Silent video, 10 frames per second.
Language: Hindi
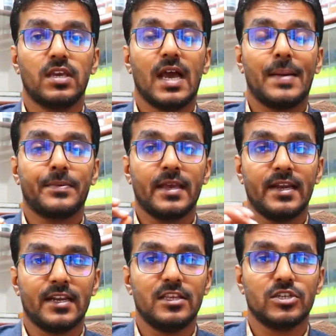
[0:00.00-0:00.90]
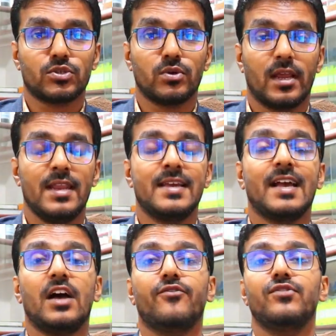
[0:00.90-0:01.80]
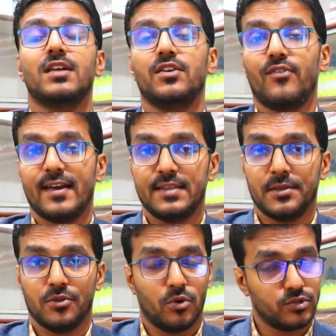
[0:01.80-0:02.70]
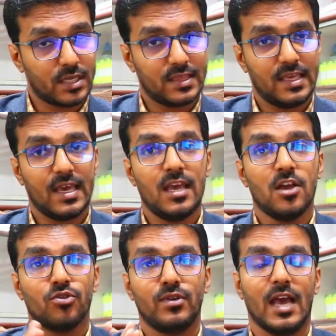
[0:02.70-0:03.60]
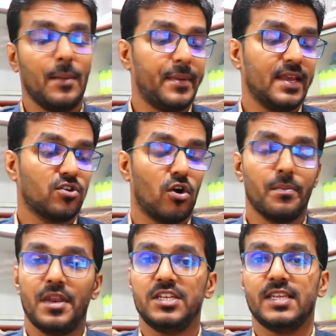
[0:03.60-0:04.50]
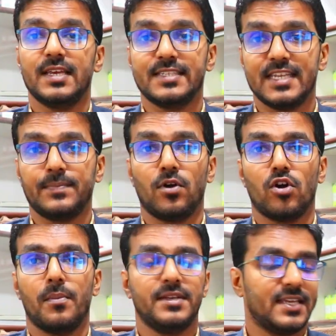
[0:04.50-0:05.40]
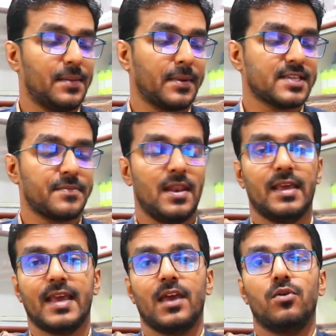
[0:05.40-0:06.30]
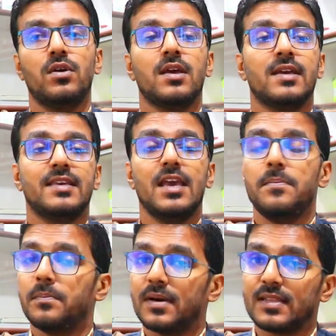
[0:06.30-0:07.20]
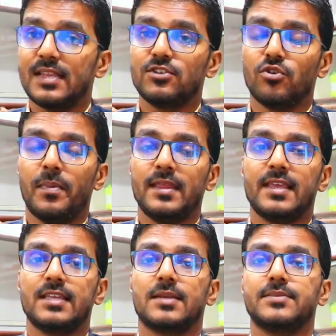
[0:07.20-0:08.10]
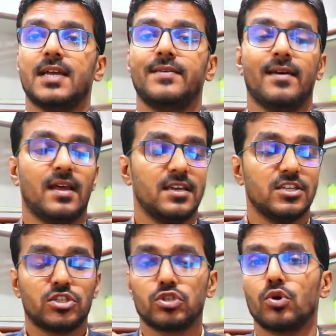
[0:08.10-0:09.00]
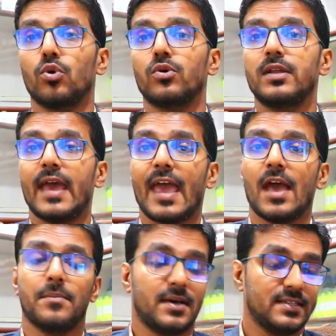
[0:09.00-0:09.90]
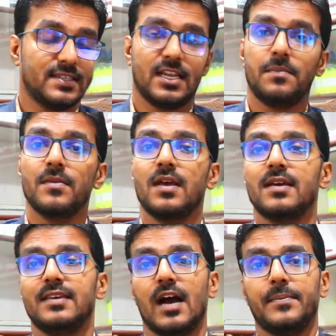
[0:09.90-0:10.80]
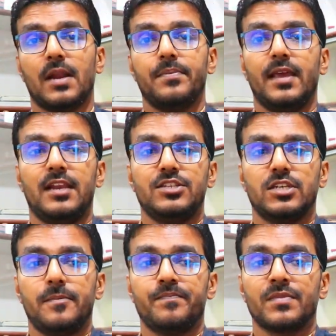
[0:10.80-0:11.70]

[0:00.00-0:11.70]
कि आपके किडनी स्टोन के लिए काफ़ी ज़्यादा फायदेमंद हो सकती है तो यहाँ पर एक कॉम्बिनेशन एक सिरप का कॉम्बिनेशन आपके सामने लेके आया हूँ यह है बर्नेट होम्योपैथी की तरफ से आने वाला स्टोन हैमर सिरप यहाँ पर आप देख लीजिए